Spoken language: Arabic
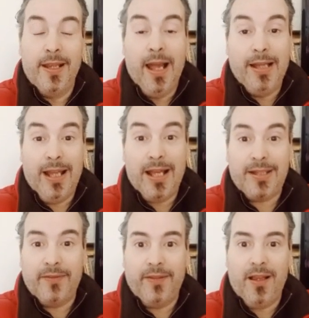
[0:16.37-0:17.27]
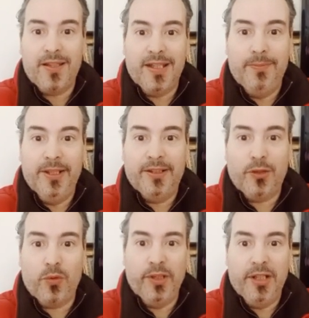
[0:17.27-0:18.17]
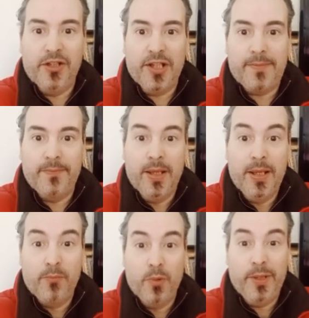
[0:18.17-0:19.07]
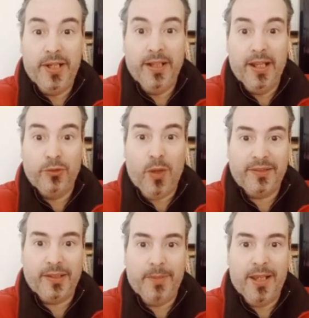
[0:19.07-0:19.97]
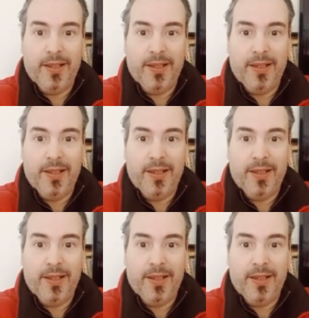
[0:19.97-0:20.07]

الحسد طاقة سلبية تدخل إلى الجسم ممكن أن تحطمها